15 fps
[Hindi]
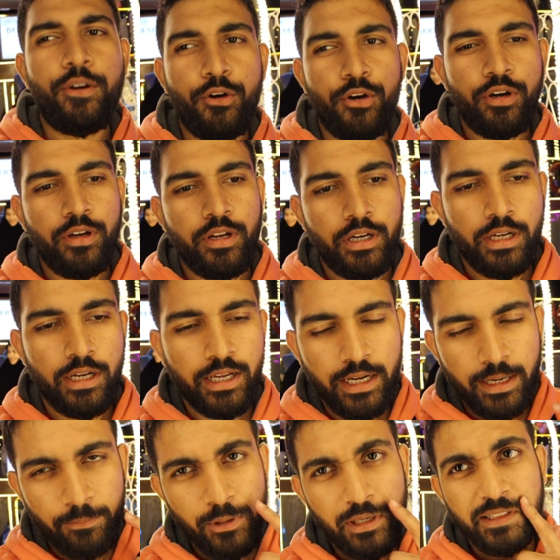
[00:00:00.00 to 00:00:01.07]
और अगर
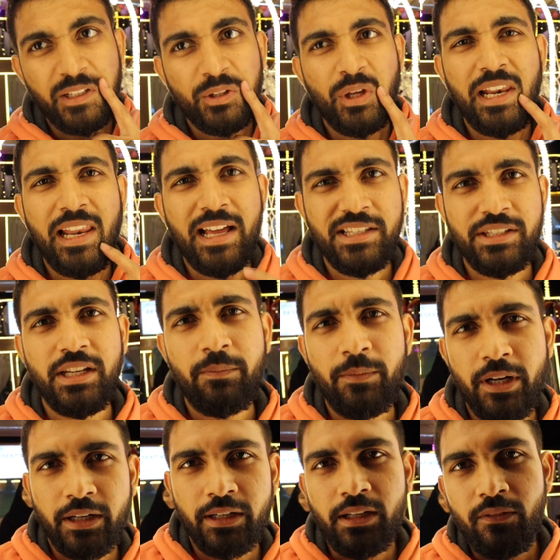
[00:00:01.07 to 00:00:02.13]
आपको लगता था लास्ट डे में
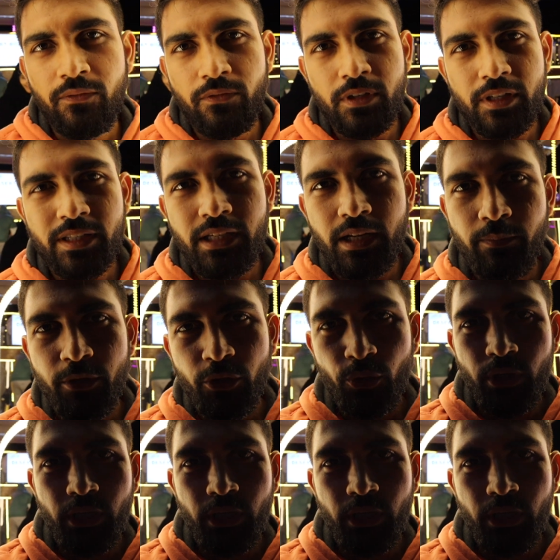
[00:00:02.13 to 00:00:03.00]
रखना फर्स्ट डे में तो